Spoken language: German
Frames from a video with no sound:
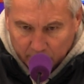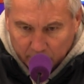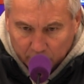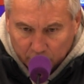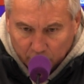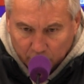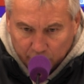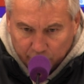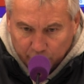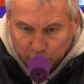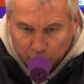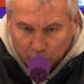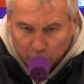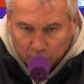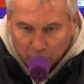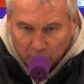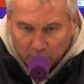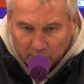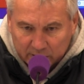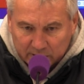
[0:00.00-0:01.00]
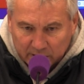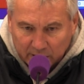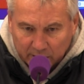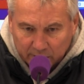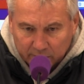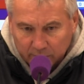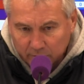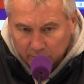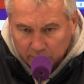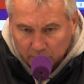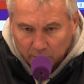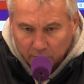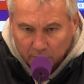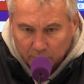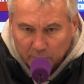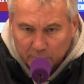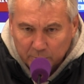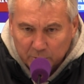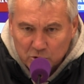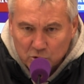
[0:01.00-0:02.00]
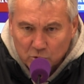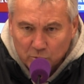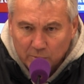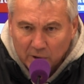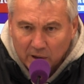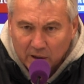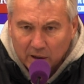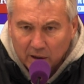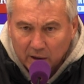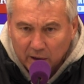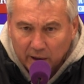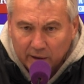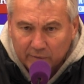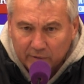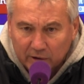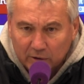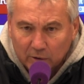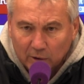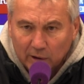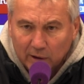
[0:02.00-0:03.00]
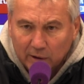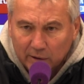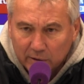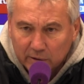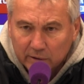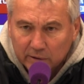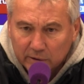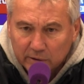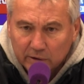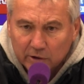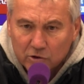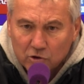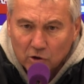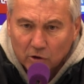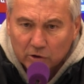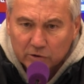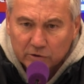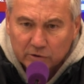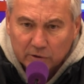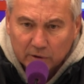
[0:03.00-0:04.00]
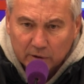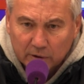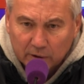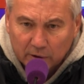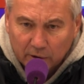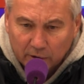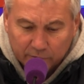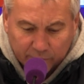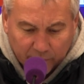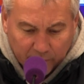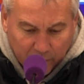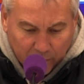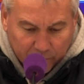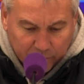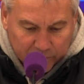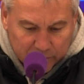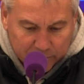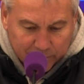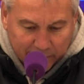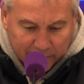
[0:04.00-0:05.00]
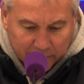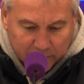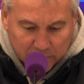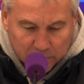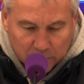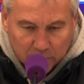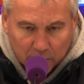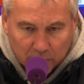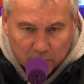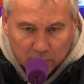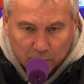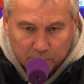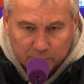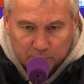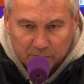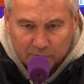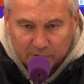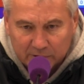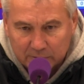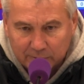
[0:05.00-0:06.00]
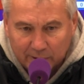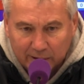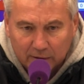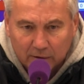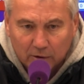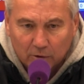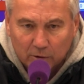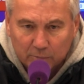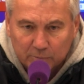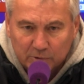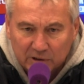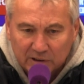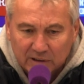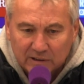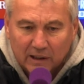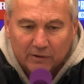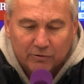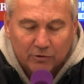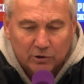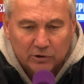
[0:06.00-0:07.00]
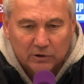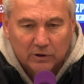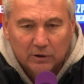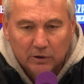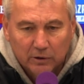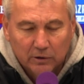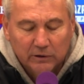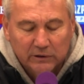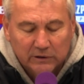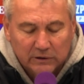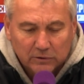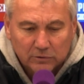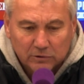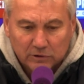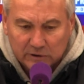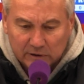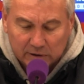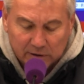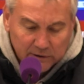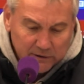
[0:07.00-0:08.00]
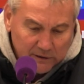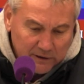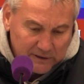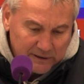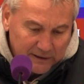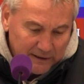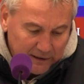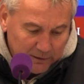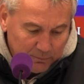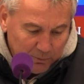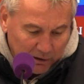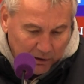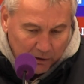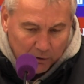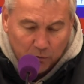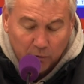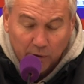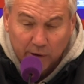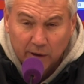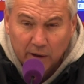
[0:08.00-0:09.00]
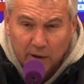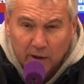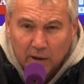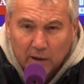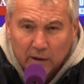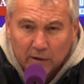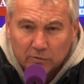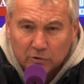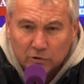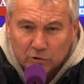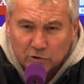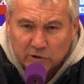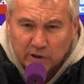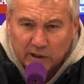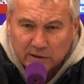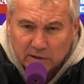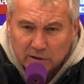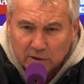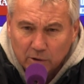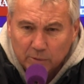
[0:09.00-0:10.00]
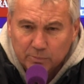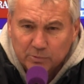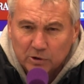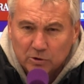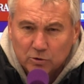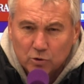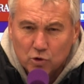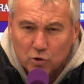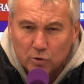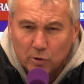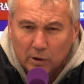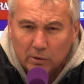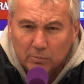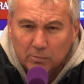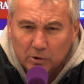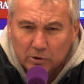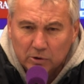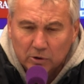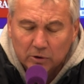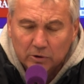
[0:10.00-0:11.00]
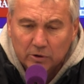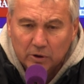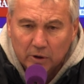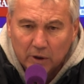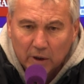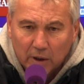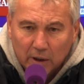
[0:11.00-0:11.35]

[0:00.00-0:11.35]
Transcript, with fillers: und in Führung gegangen sind, dann haben wir mit Schumacher eventuell die Chance auf, auf ein zweites Tor gehabt, aber zweite Halbzeit ist einfach ist uns das nicht mehr gelungen, was uns erste Halbzeit so stark gemacht hat,